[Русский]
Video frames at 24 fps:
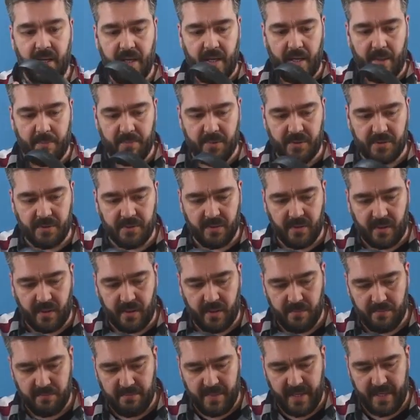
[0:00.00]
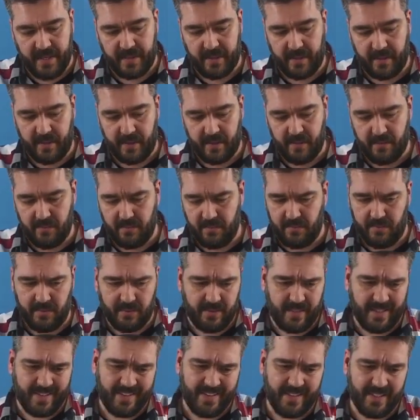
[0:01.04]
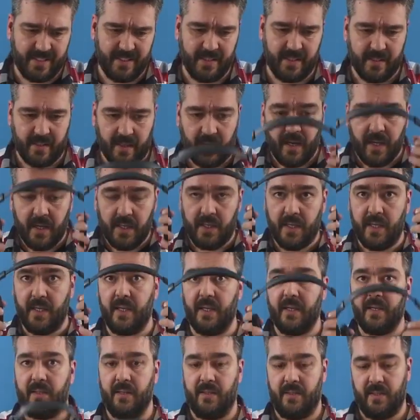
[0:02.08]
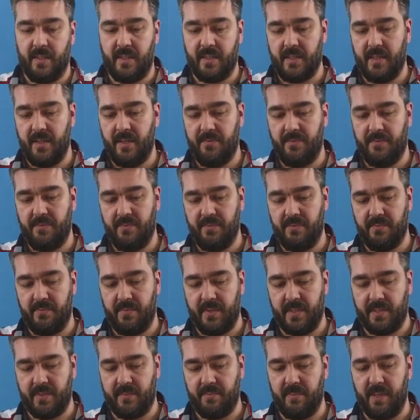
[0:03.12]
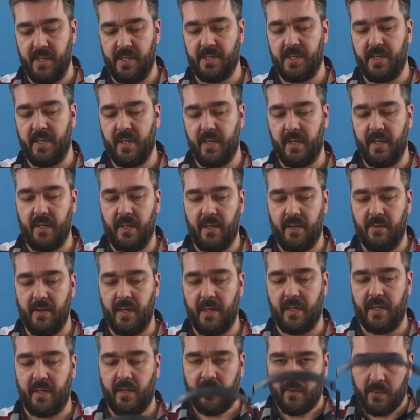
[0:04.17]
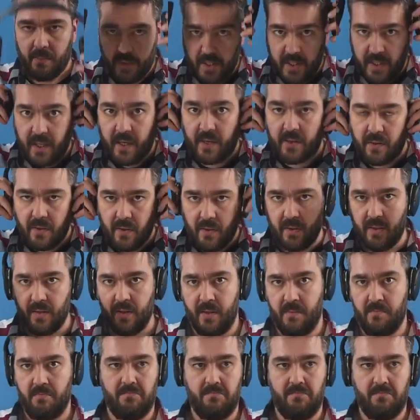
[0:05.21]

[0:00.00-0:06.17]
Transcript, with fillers: Амбушюры мягкие, ну, относительно. И если у вас большая голова, как у меня, то